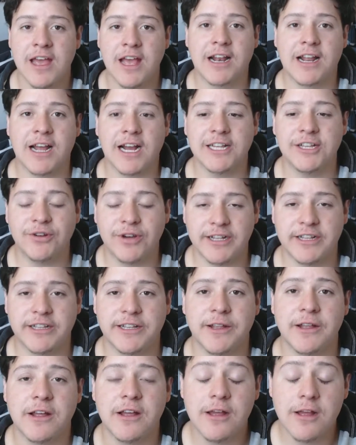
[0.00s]
El caso
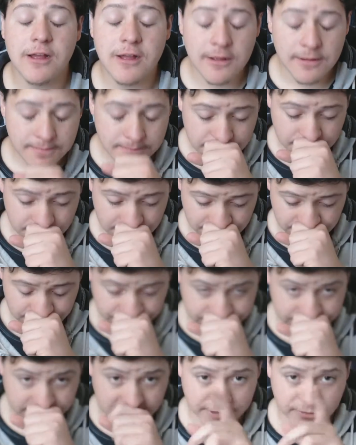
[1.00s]
es...
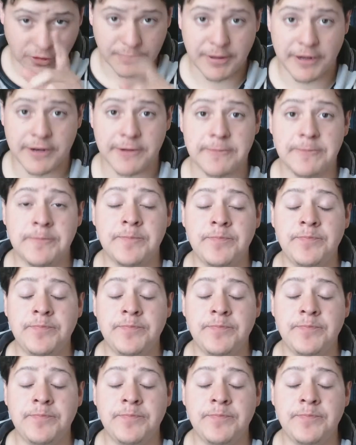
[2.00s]
Disculpen.